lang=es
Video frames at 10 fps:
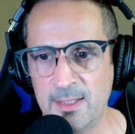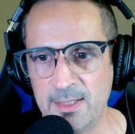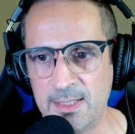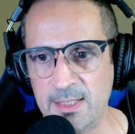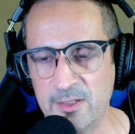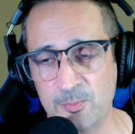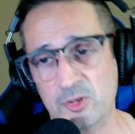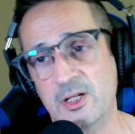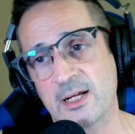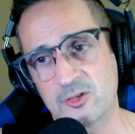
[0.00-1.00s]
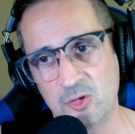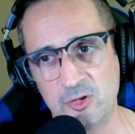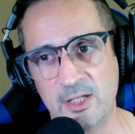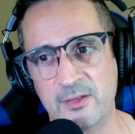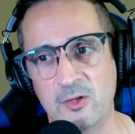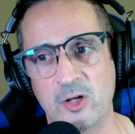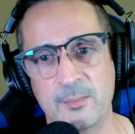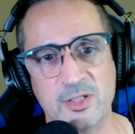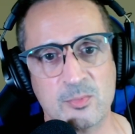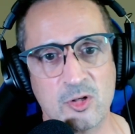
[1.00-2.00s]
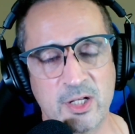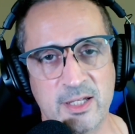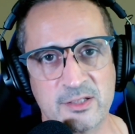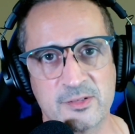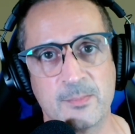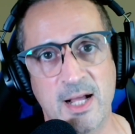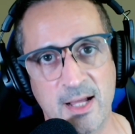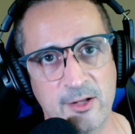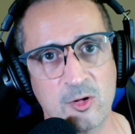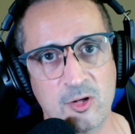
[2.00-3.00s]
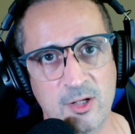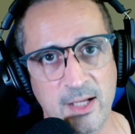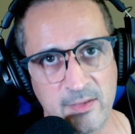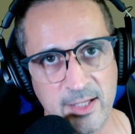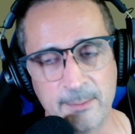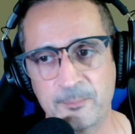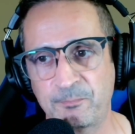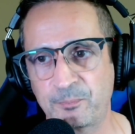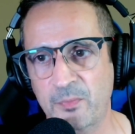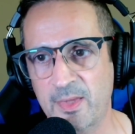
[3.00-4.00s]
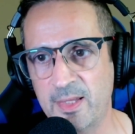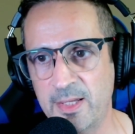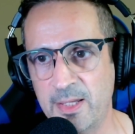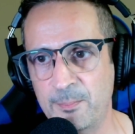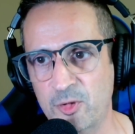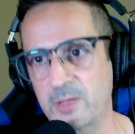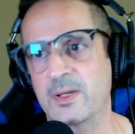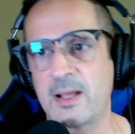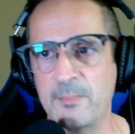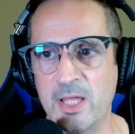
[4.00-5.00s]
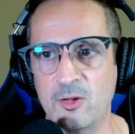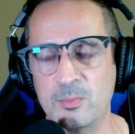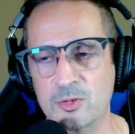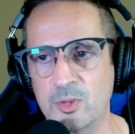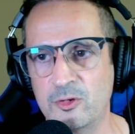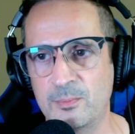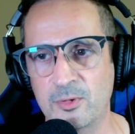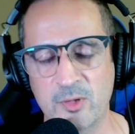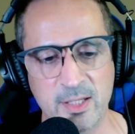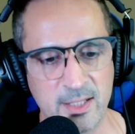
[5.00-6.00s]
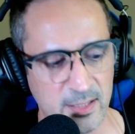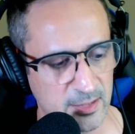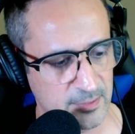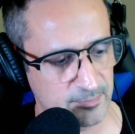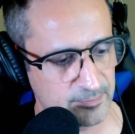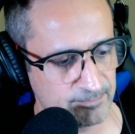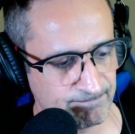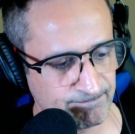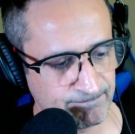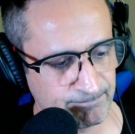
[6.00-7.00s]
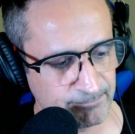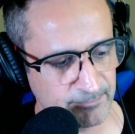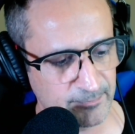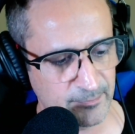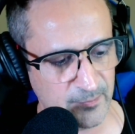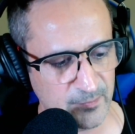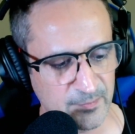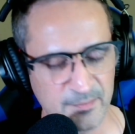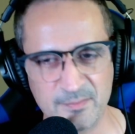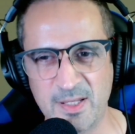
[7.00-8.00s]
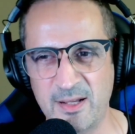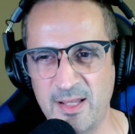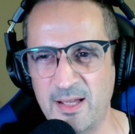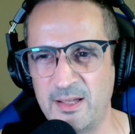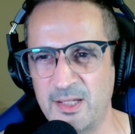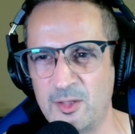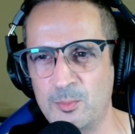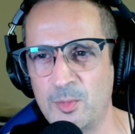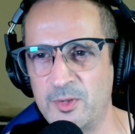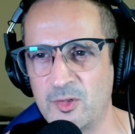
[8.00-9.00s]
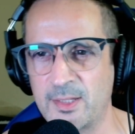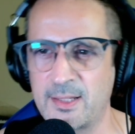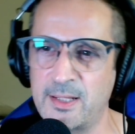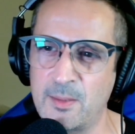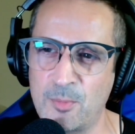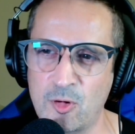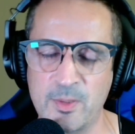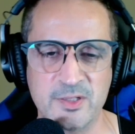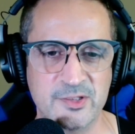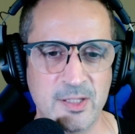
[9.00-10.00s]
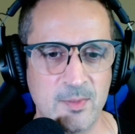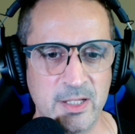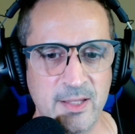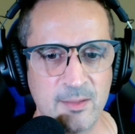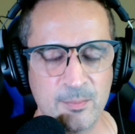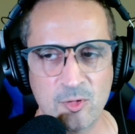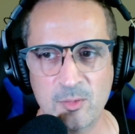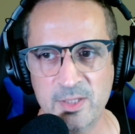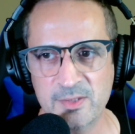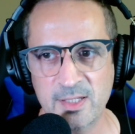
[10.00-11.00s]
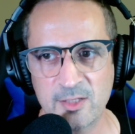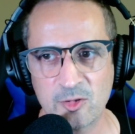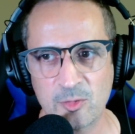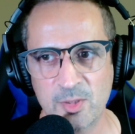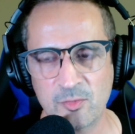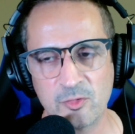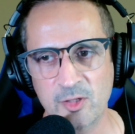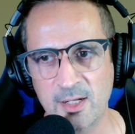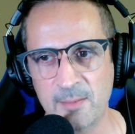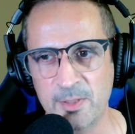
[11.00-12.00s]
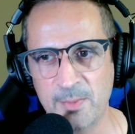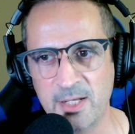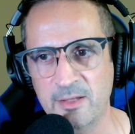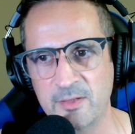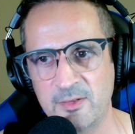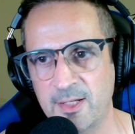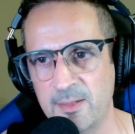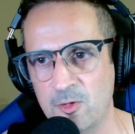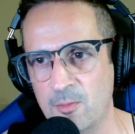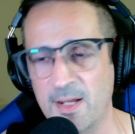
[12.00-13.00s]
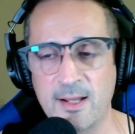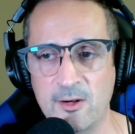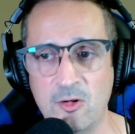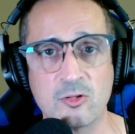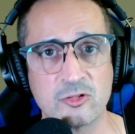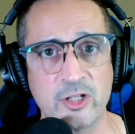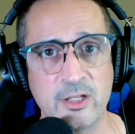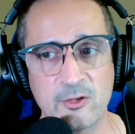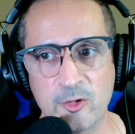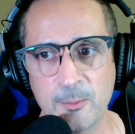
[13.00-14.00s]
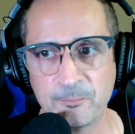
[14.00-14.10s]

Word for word: Y después la que estoy utilizando ahora mismo, que es Manjaro KDE. Eh, ¿Por qué me he cambiado? Pues bueno, porque mm, quería, ha llegado un momento en que quería un poco más de estabilidad, un poco más de que todo me funcione a la primera, etcétera, y con Manjaro lo he conseguido, ¿no?